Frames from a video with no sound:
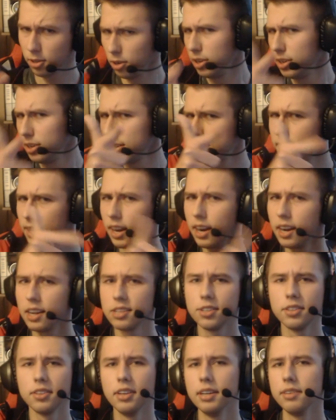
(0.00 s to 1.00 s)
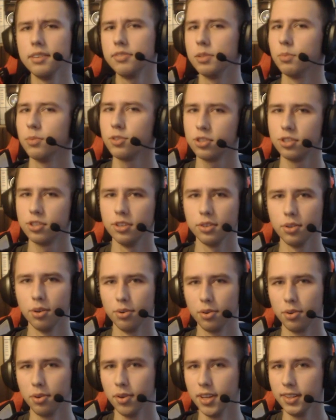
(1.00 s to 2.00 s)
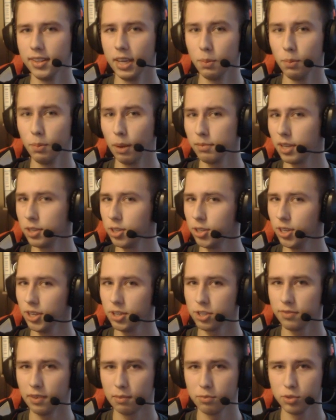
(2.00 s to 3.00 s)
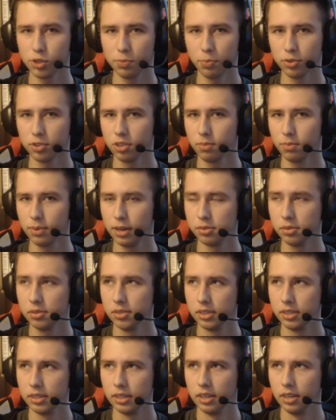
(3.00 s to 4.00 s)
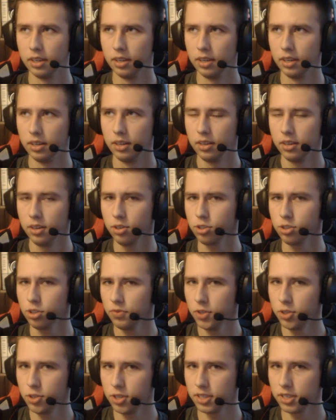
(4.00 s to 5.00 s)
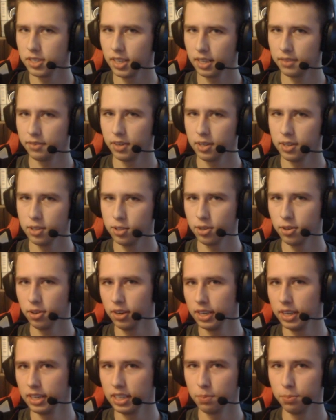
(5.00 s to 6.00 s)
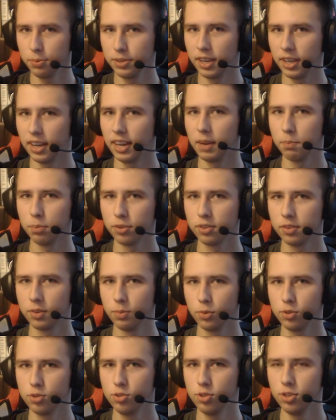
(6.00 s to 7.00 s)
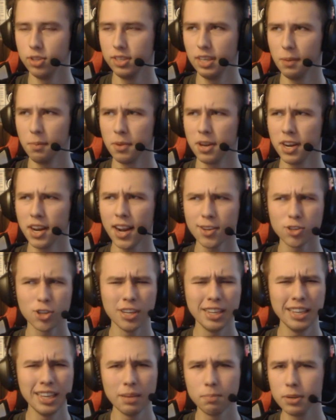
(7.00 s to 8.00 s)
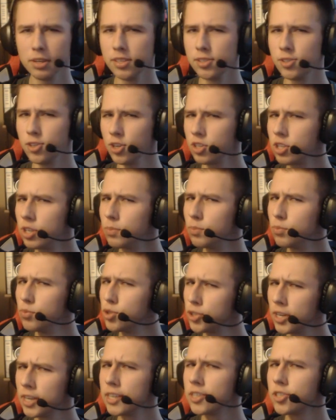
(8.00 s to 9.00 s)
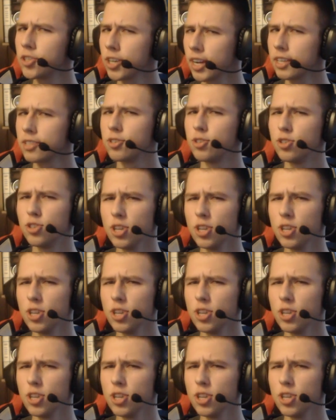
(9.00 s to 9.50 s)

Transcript: To jest na razie tyle w tym odcinku Q&A i mam nadzieję, że Wam się podobał. Oczywiście zadawajcie kolejne pytania pod tym odcinkiem. Raczej nie będziecie musieli czekać